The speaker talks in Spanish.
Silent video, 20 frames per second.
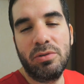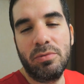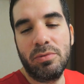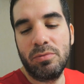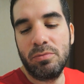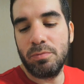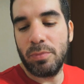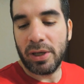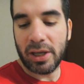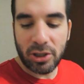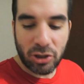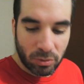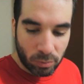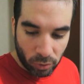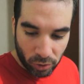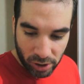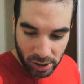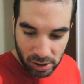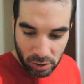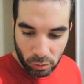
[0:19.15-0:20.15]
En un pequeño
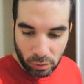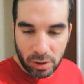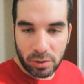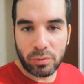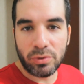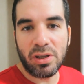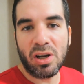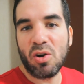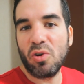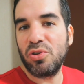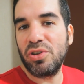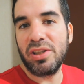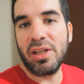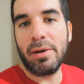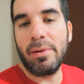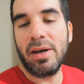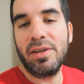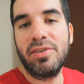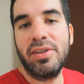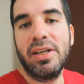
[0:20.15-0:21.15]
morral con algunas
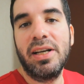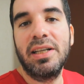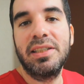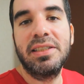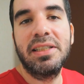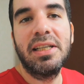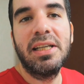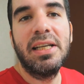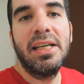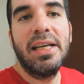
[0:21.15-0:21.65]
cositas básicas,